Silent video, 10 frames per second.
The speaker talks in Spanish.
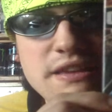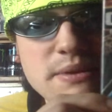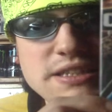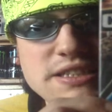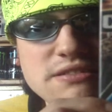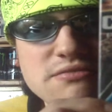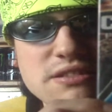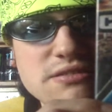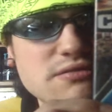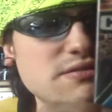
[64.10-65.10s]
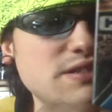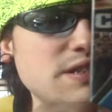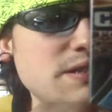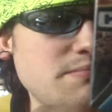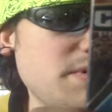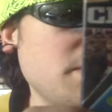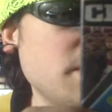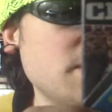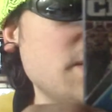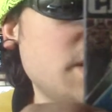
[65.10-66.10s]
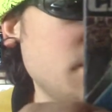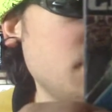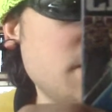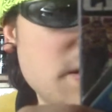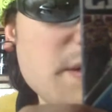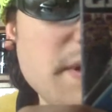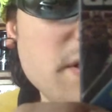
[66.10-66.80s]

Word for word: nadie más en el juego. Pero bueno, está